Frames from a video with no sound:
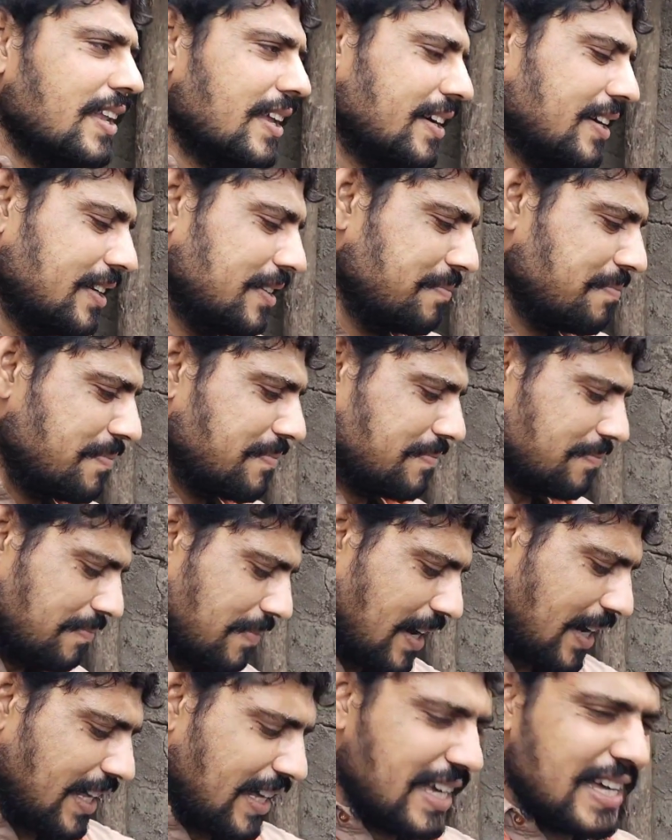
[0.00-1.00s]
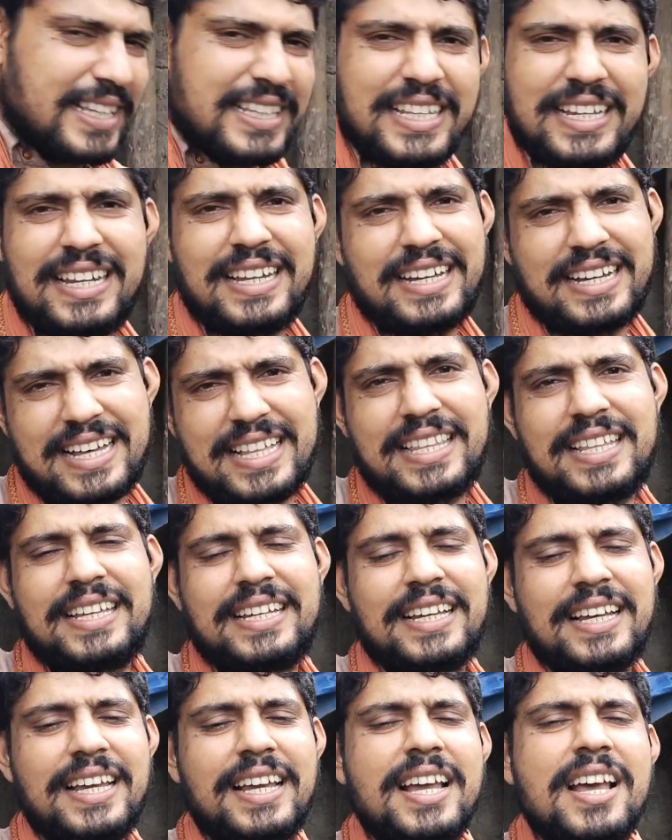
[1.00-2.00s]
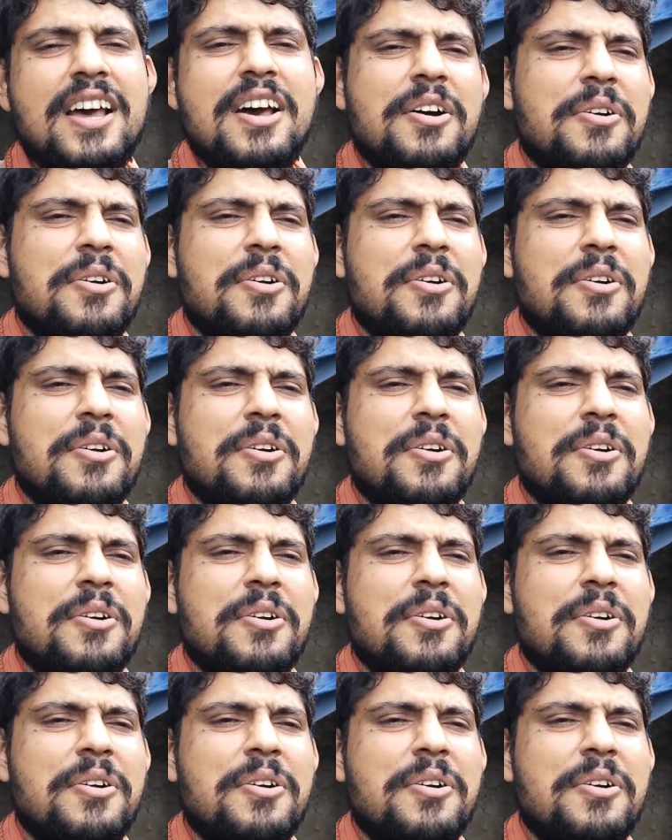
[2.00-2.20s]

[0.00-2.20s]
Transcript: लगन बाड़ी के अंदर लगा देंगे